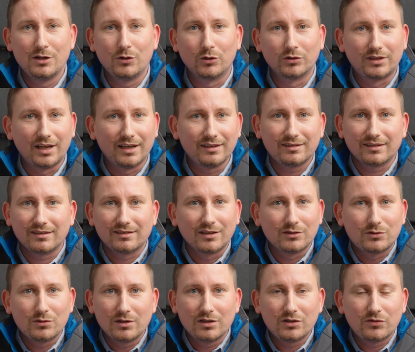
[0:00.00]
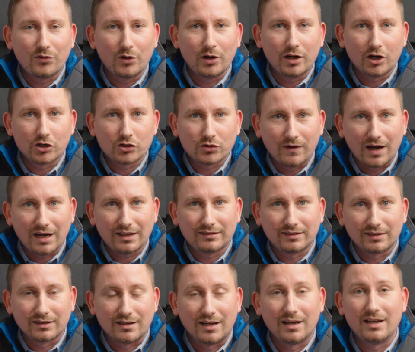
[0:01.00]
Und das ist natürlich völliger
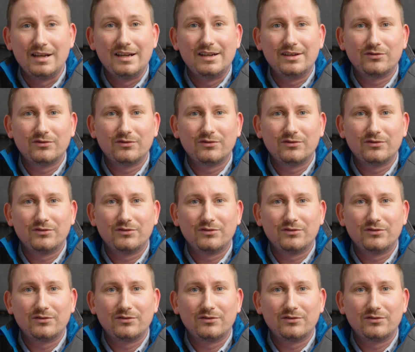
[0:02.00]
Schwachsinn. Ja?